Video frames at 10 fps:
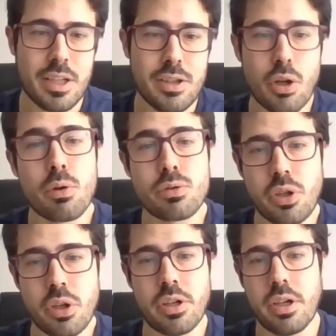
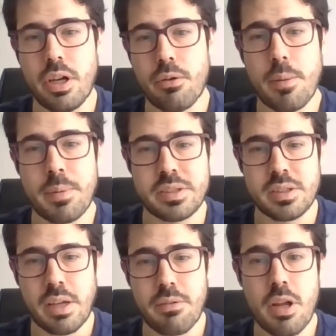introducción, le voy a presentar